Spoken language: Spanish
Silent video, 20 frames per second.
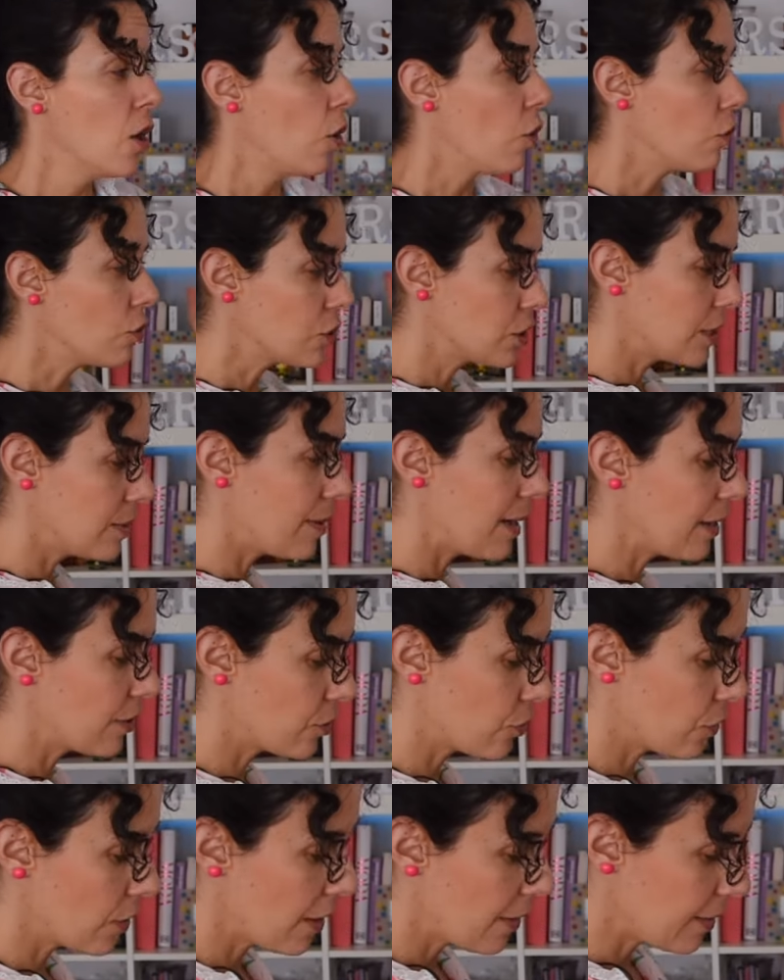o si
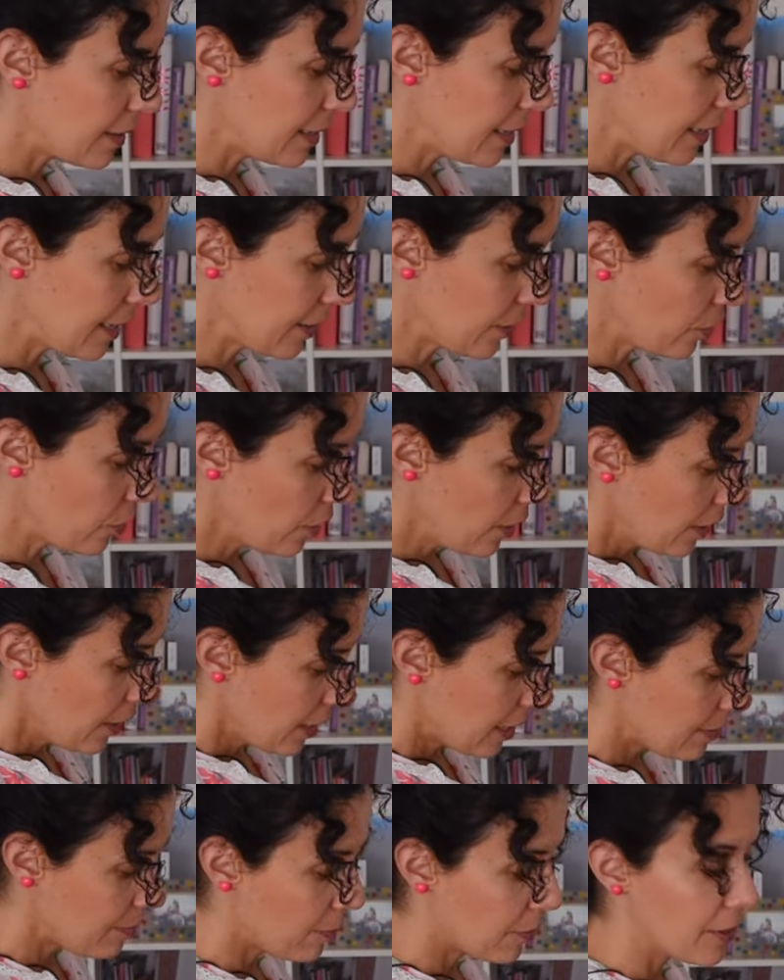vas toda de negro
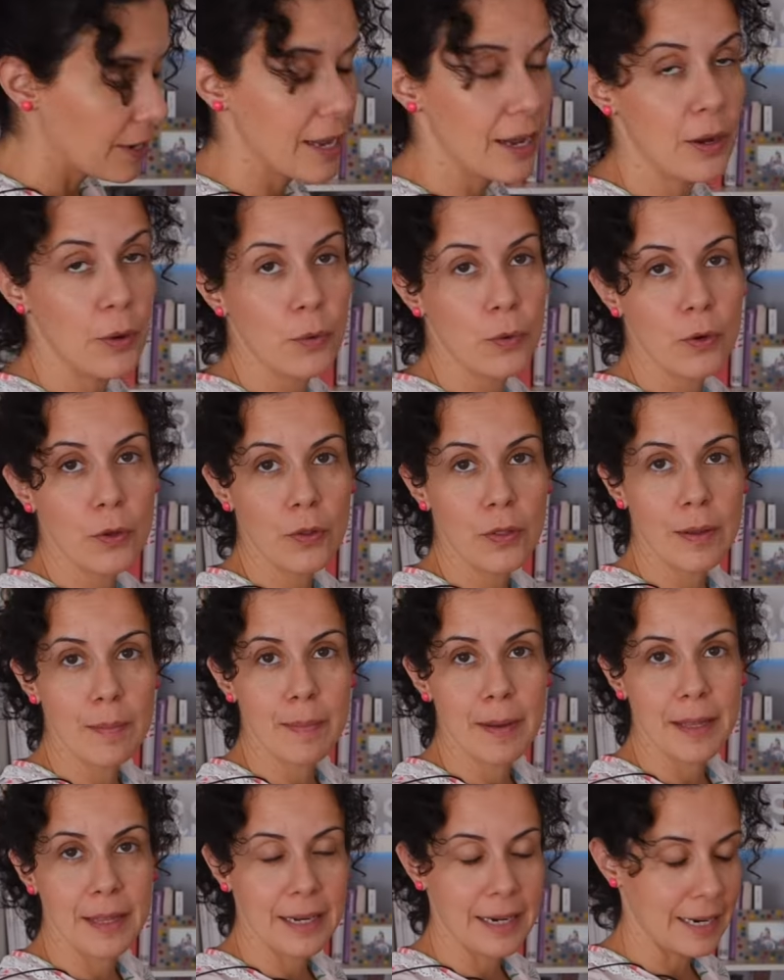y pones uno de
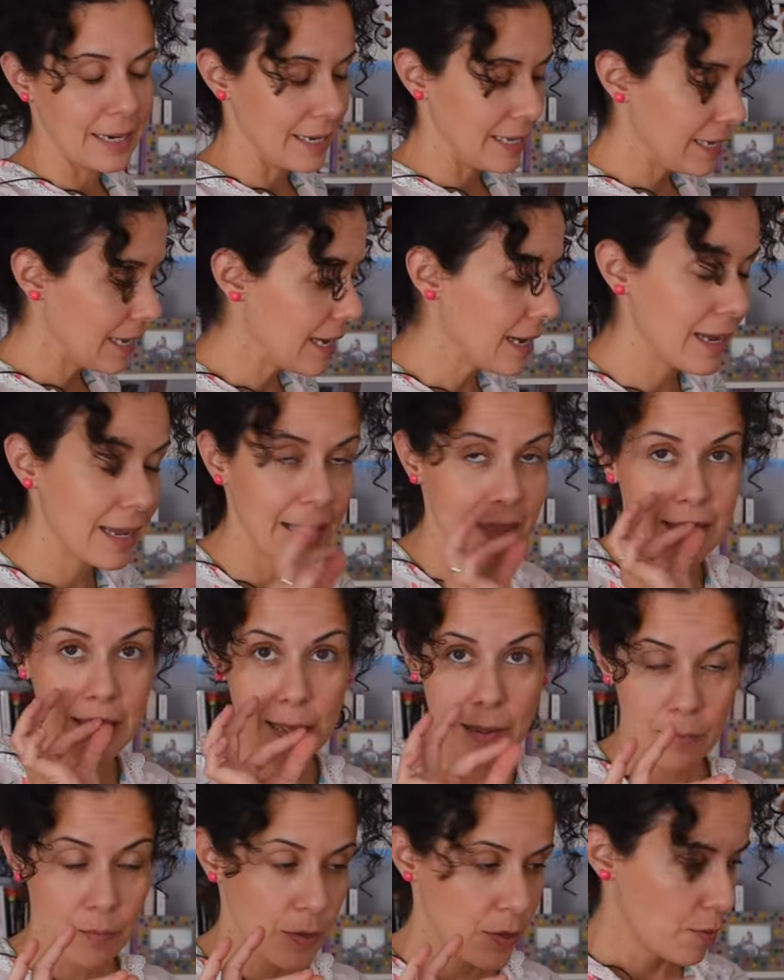pedrería,
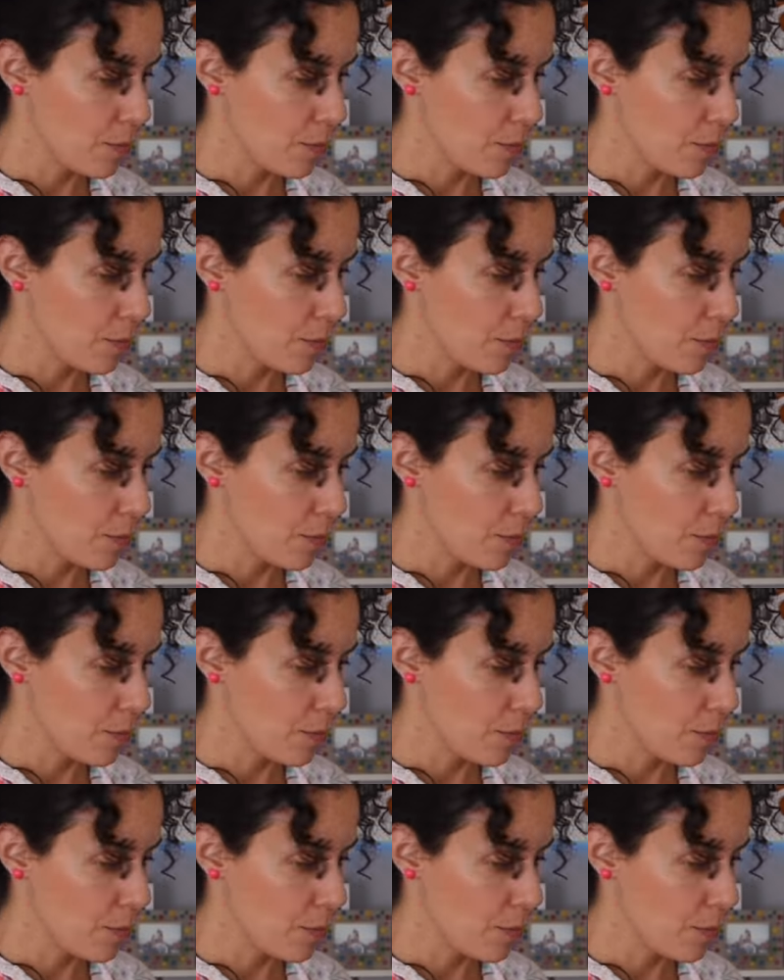queda